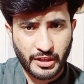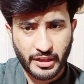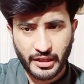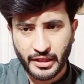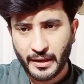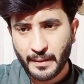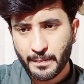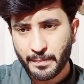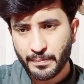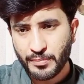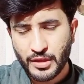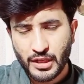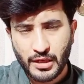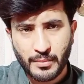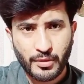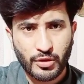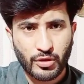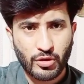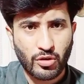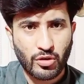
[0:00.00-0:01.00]
किए
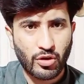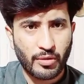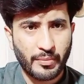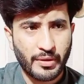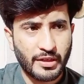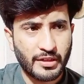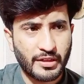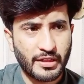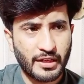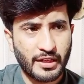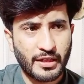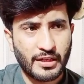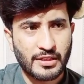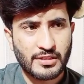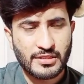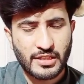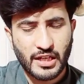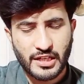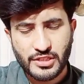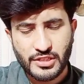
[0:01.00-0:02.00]
दिलबर को कमेंट किए
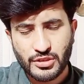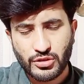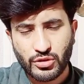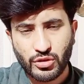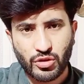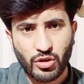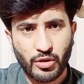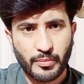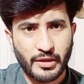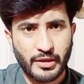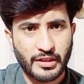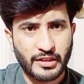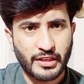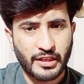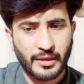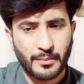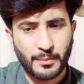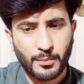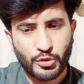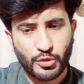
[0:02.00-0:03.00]
साजिद को कमेंट
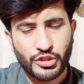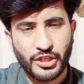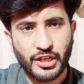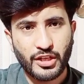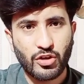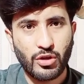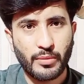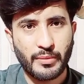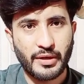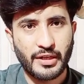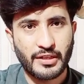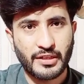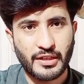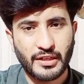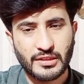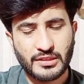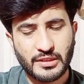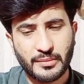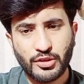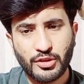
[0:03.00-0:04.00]
किए मुझे कमेंट
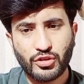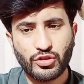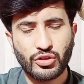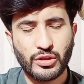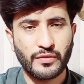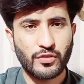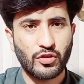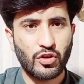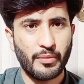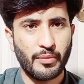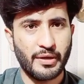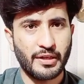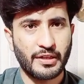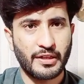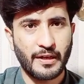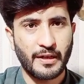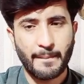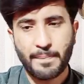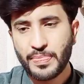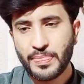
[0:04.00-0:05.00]
किए सभी को जो है वो
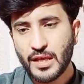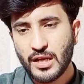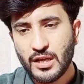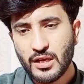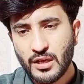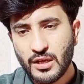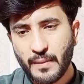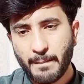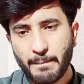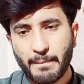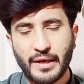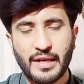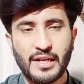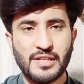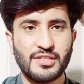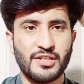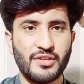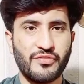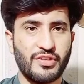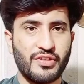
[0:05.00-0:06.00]
कमेंट किए
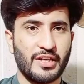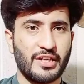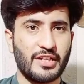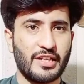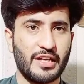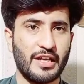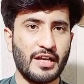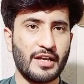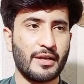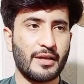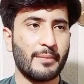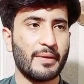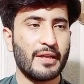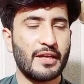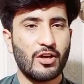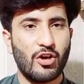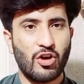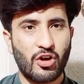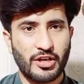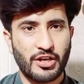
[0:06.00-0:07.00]
मैंने सिर्फ ये किया कि
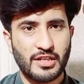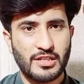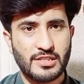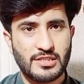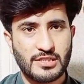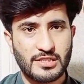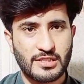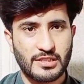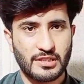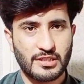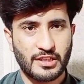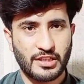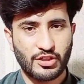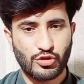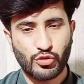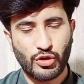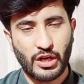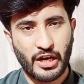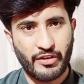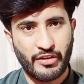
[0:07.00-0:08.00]
मैंने ऑडियंस की
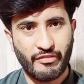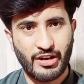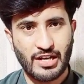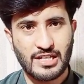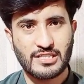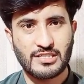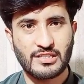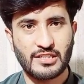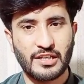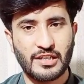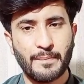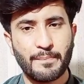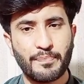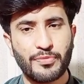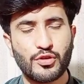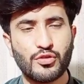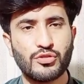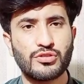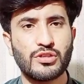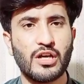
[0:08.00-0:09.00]
जो आवाज़ थी
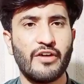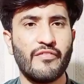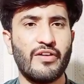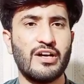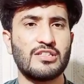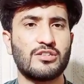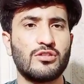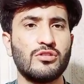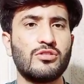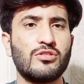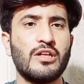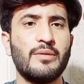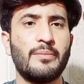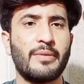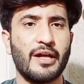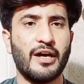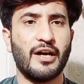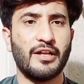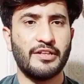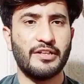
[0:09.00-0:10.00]
उस आवाज़ को थोड़ा
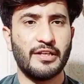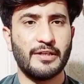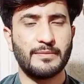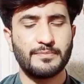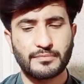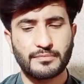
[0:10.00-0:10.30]
बढ़ा दिया